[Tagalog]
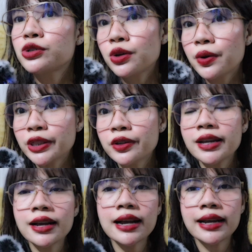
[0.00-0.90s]
So, ito
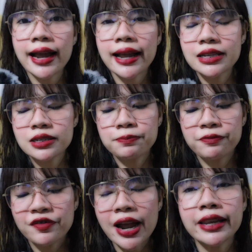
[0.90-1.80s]
na nga guys.
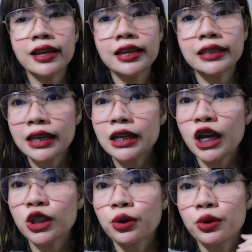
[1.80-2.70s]
Final na
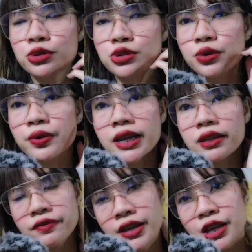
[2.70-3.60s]
talaga to. So,
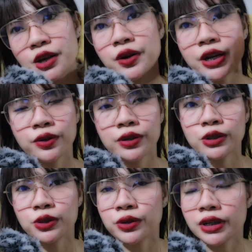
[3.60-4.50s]
feeling ko ito
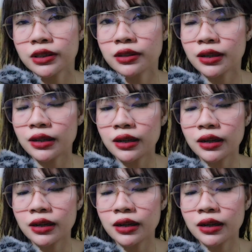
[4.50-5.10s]
na to. Na, na...